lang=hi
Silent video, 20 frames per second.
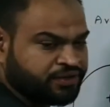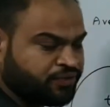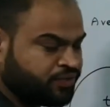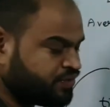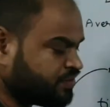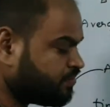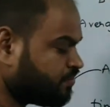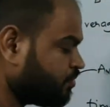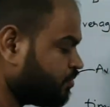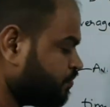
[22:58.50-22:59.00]
होगी
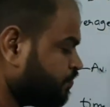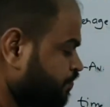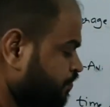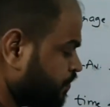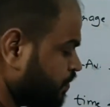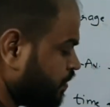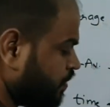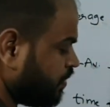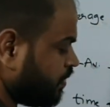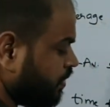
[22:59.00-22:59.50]
सबको
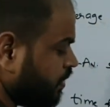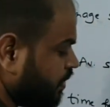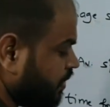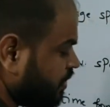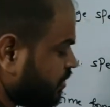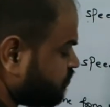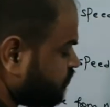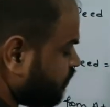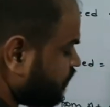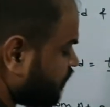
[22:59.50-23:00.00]

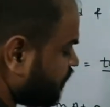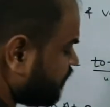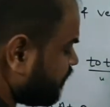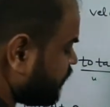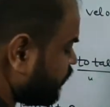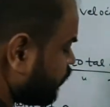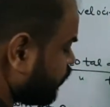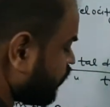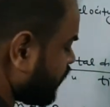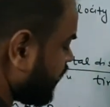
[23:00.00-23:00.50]
इस वी वन वी
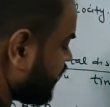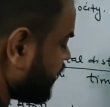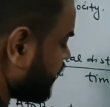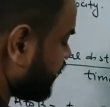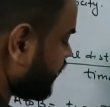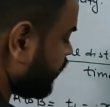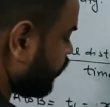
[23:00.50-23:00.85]
टू को क्या करेंगे